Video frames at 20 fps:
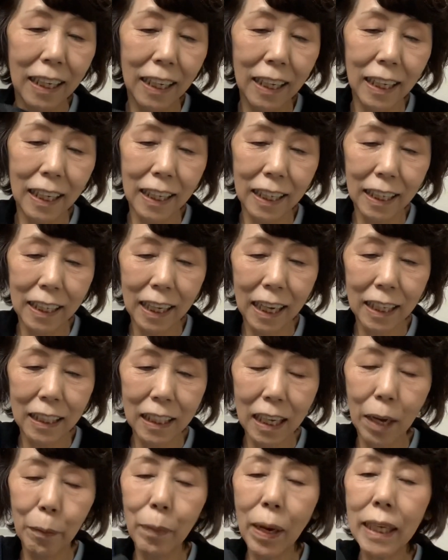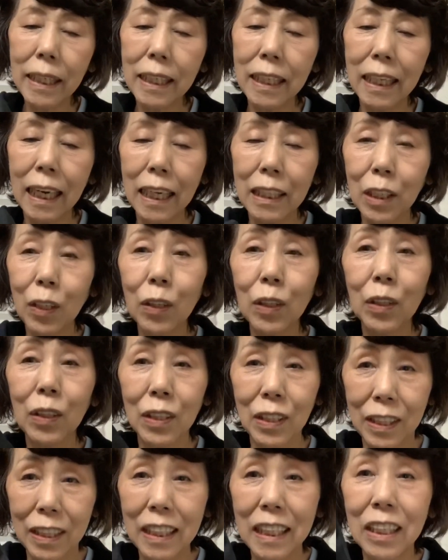あ感じあマチがちょっ
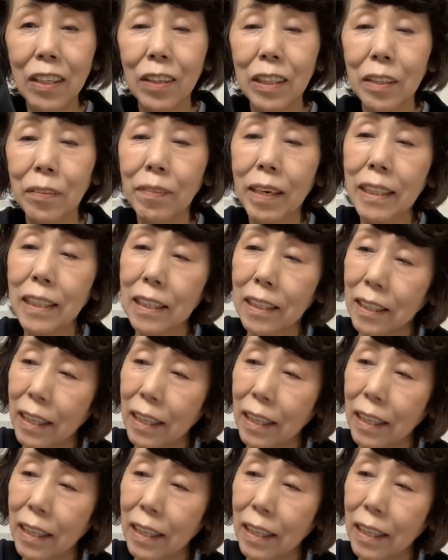とついております